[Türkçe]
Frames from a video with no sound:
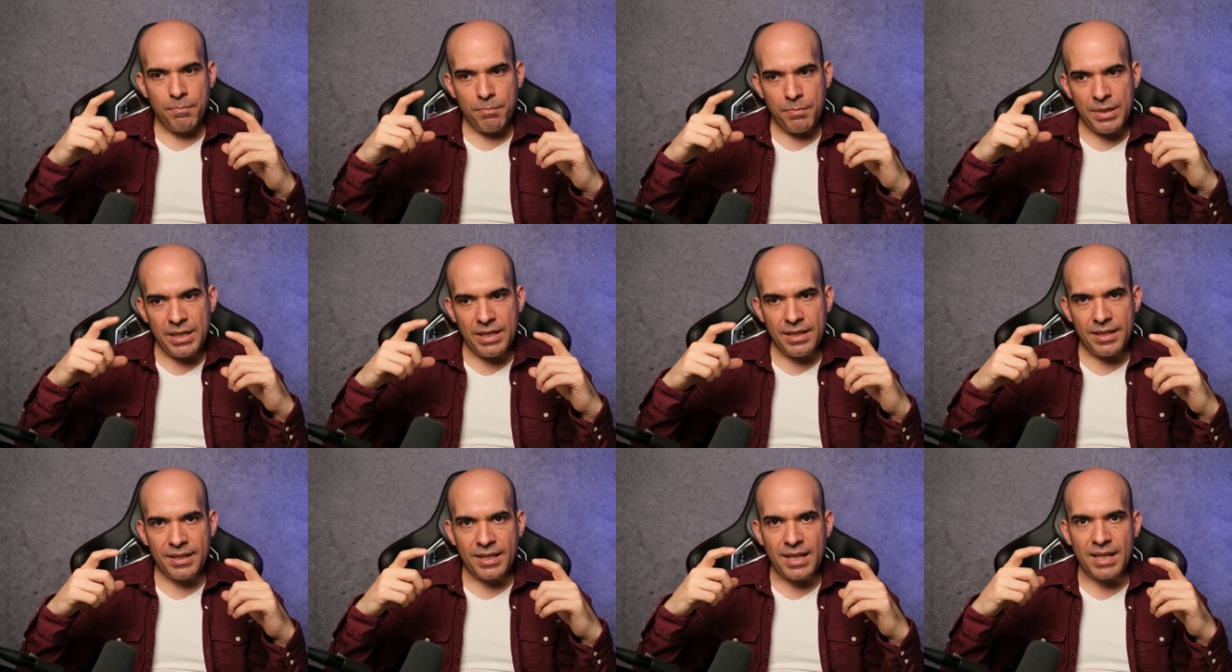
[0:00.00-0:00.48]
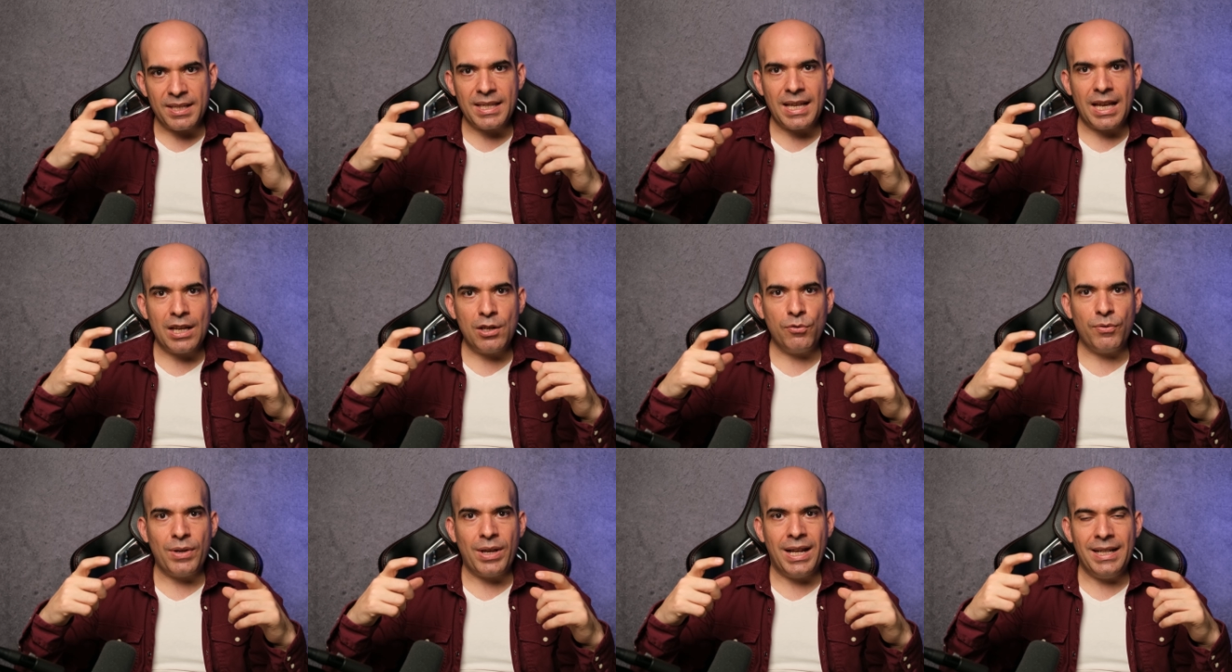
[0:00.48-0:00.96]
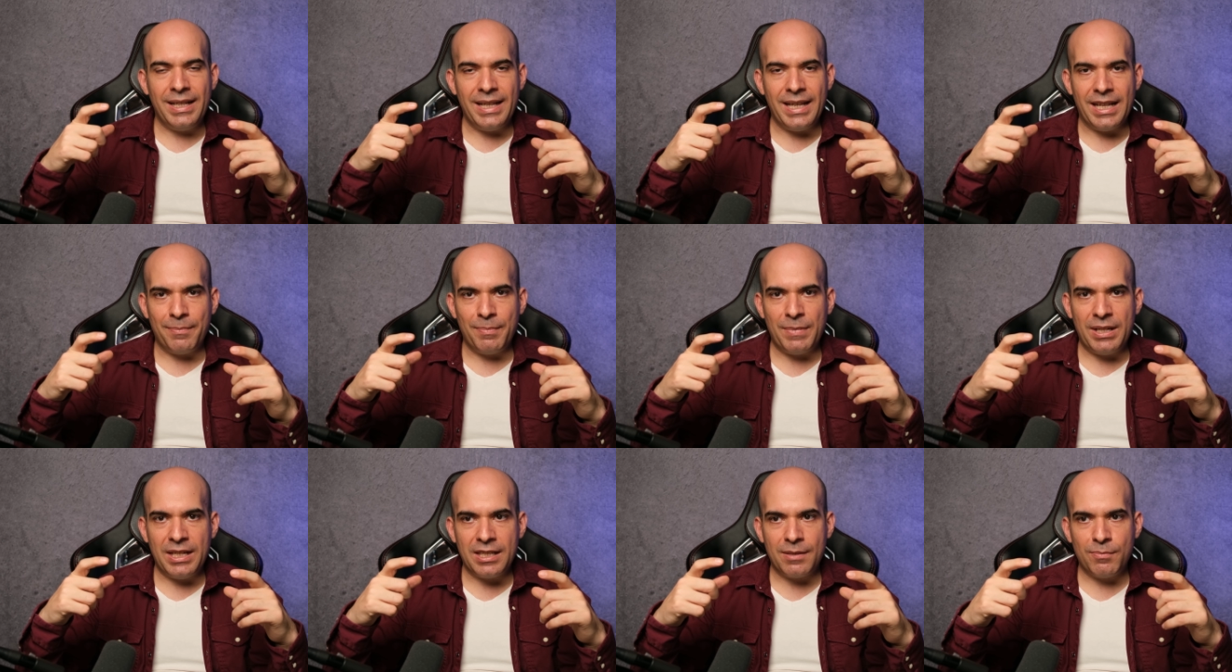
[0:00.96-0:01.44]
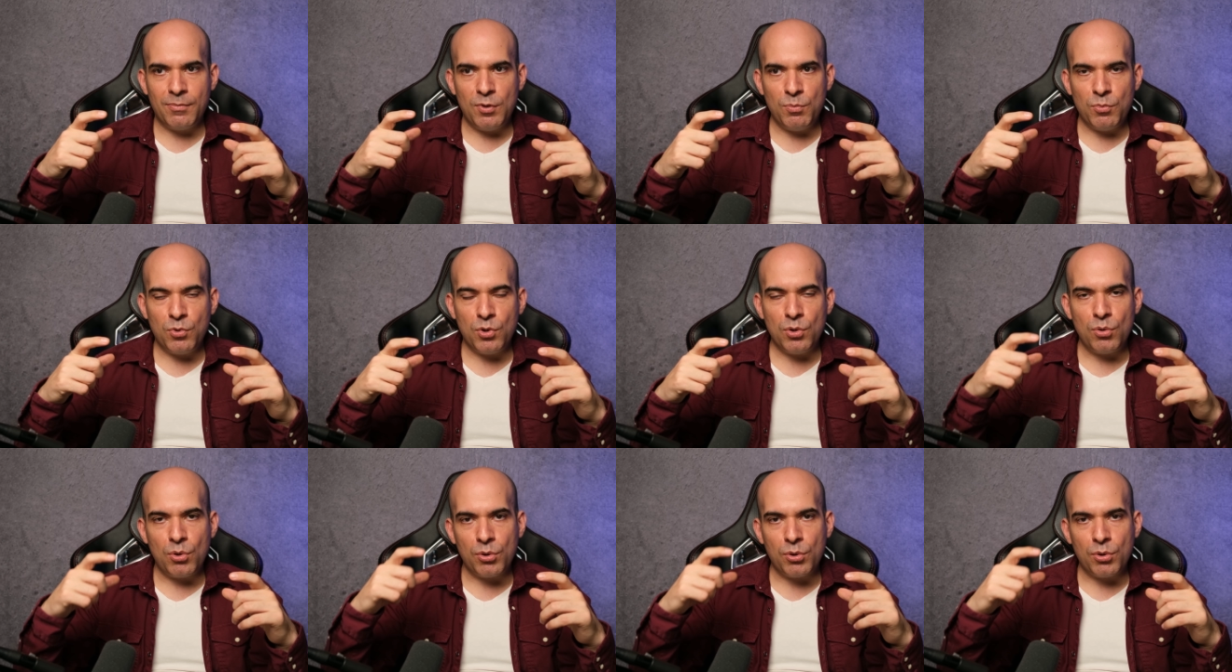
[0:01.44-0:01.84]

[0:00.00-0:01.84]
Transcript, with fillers: bir tasarruf elde etmeniz mümkün.